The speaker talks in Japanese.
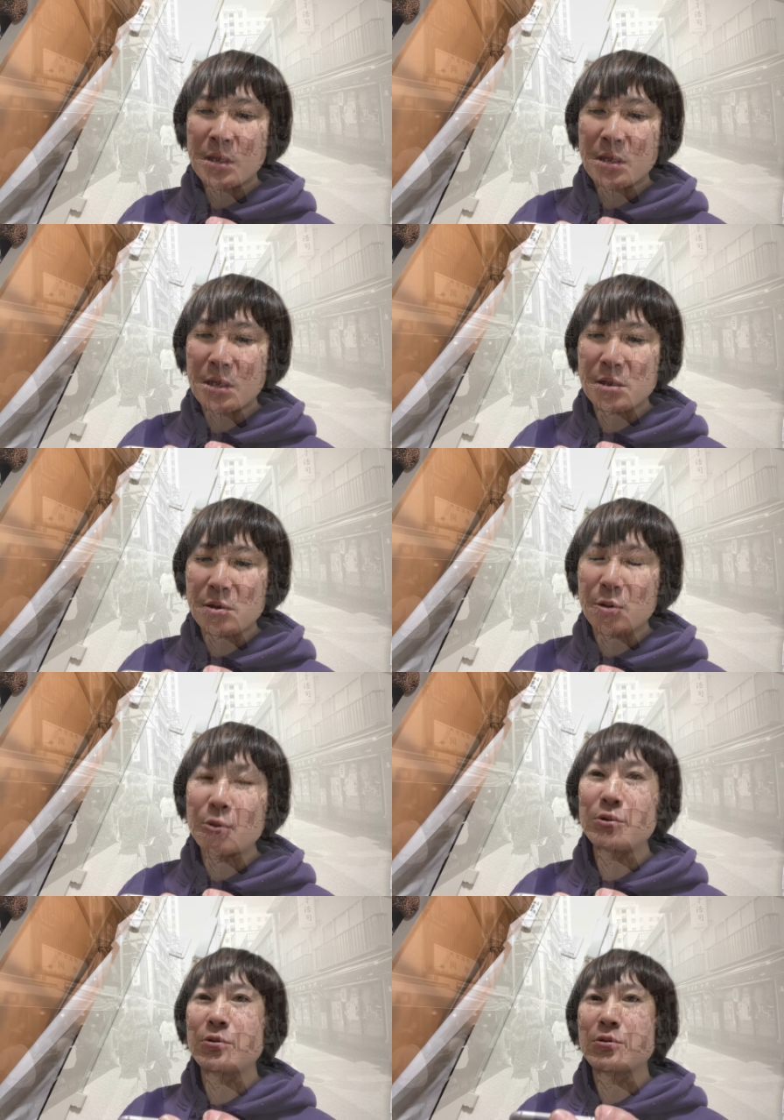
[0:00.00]
えそれど
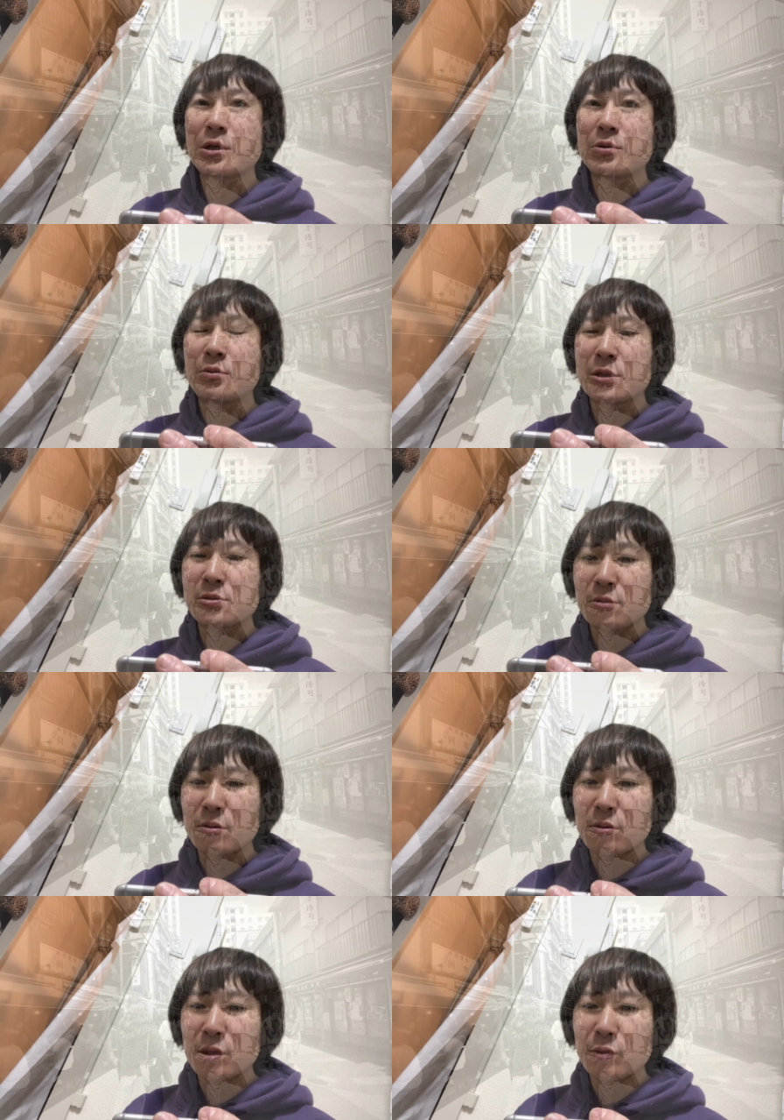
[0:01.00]
ういうことかと言います
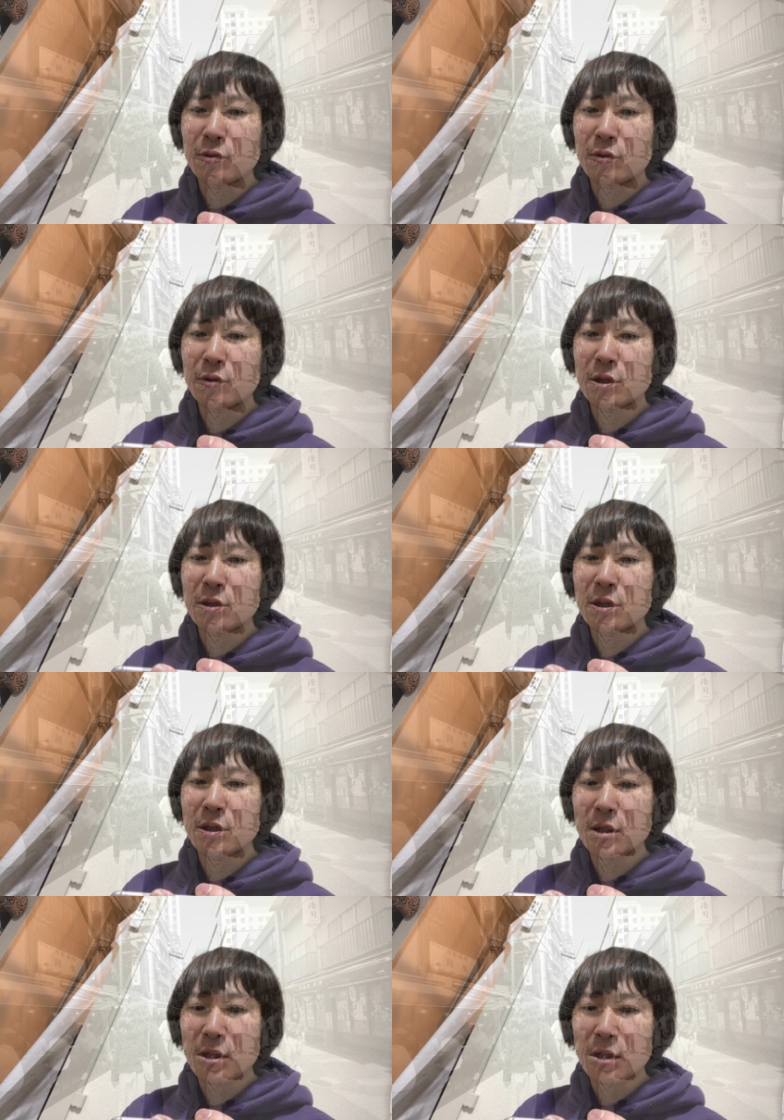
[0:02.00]
と多分この方
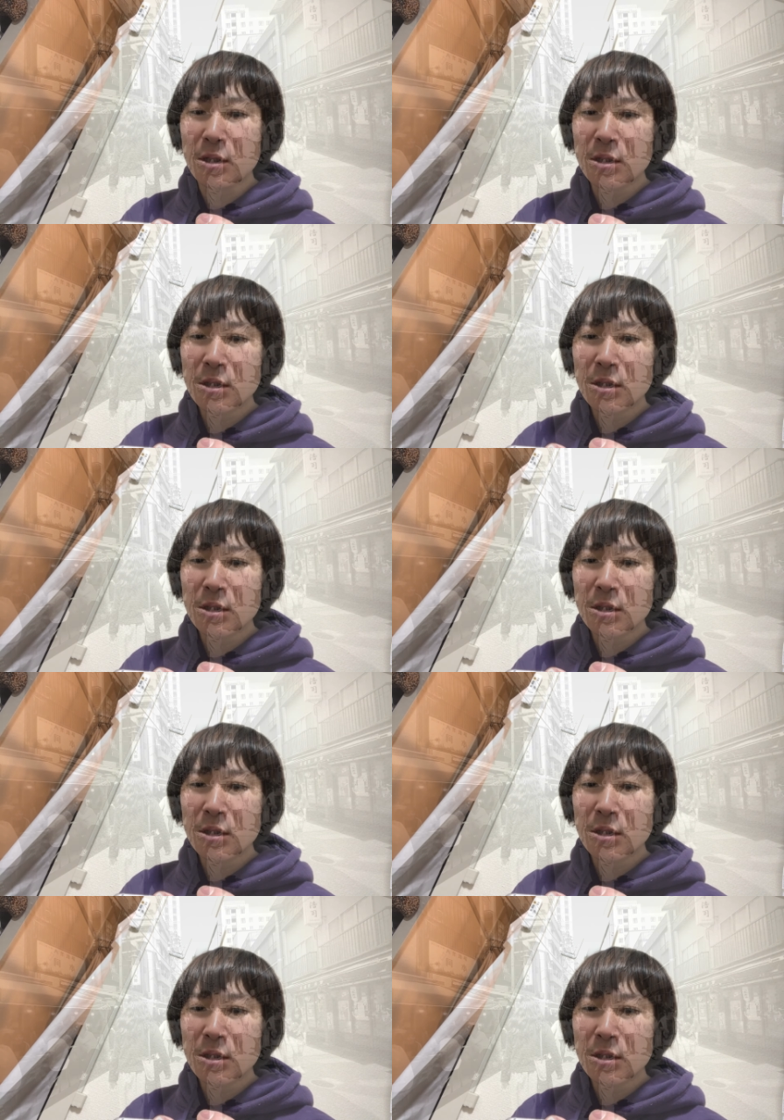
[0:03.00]
が、